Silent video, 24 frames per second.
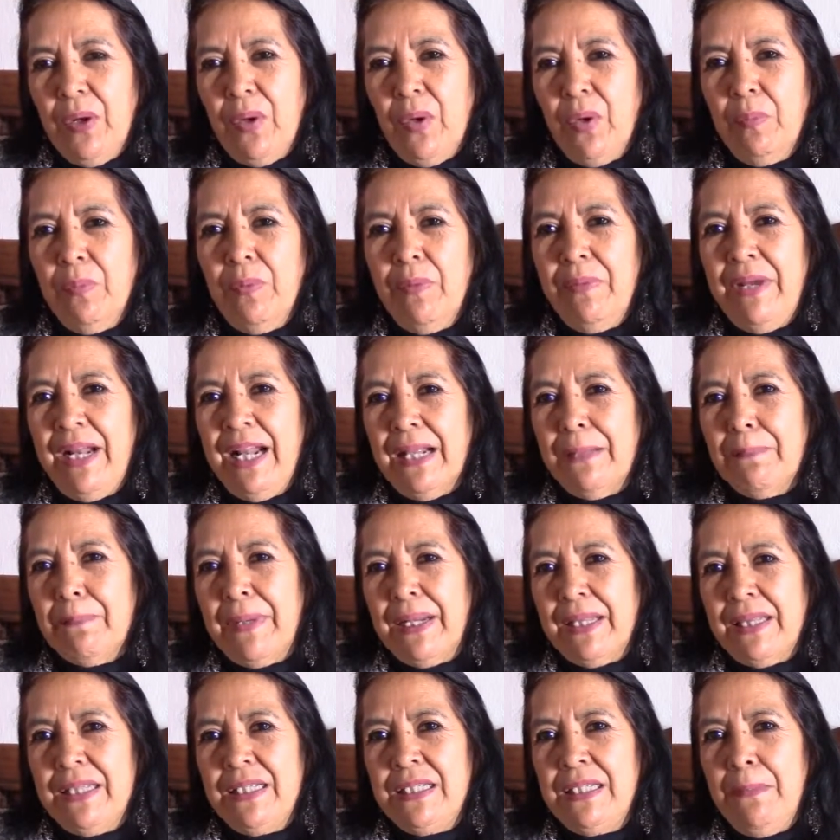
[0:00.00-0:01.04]
como meras
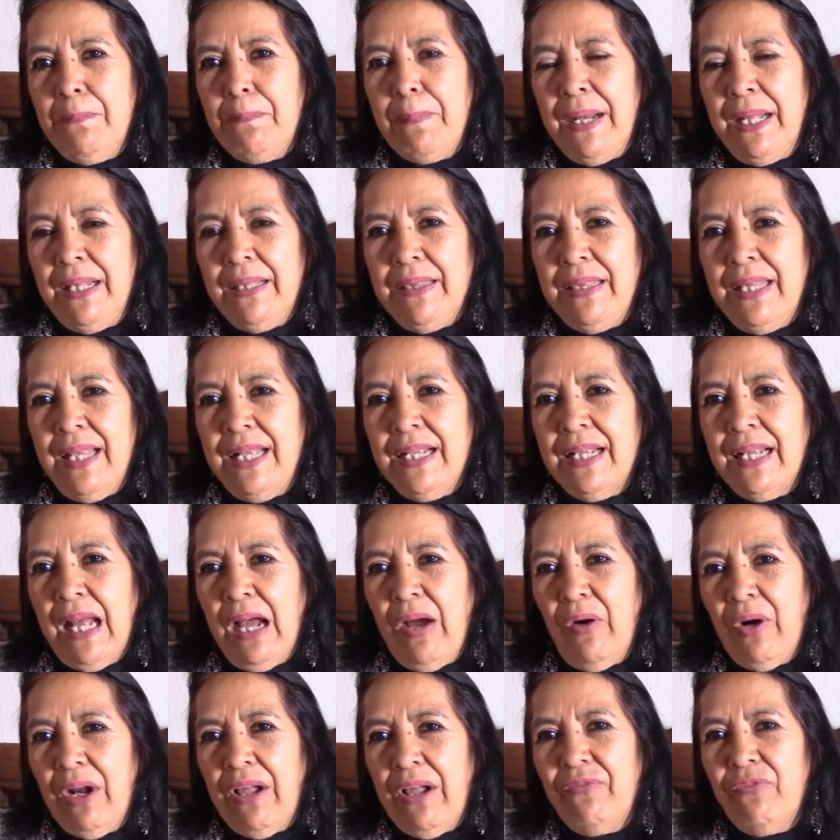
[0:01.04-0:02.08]
participantes,
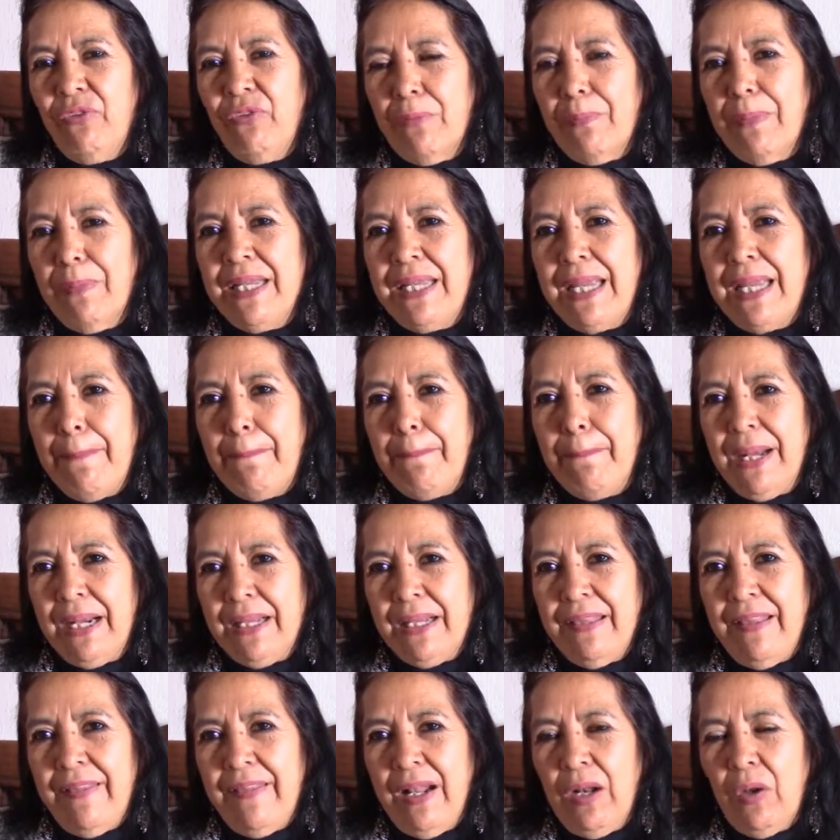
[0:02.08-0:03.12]
ahora forman ya
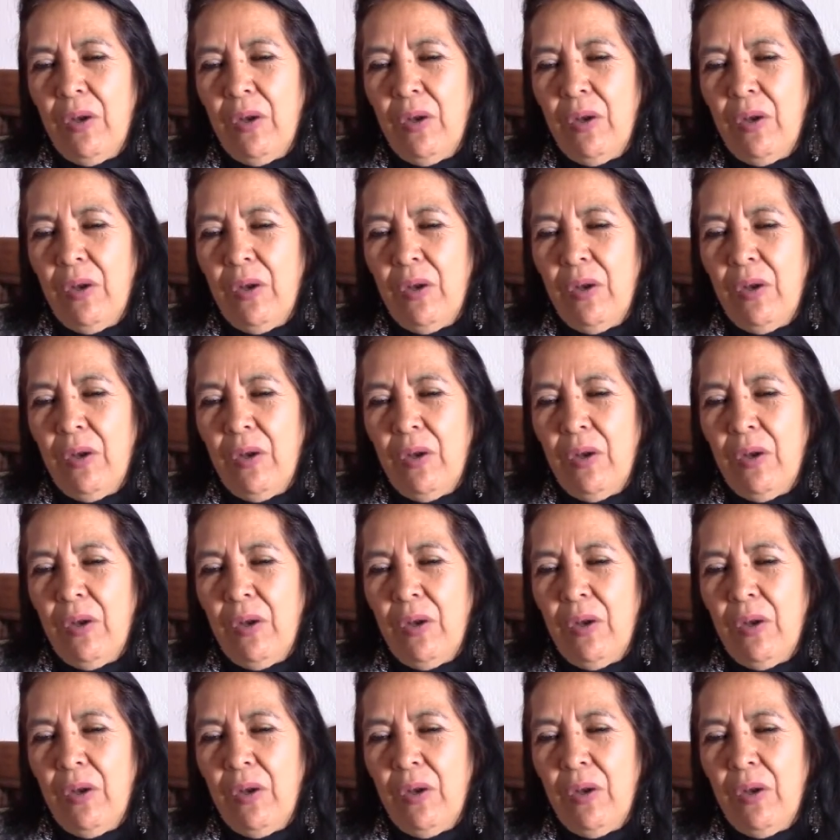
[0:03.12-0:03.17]
parte del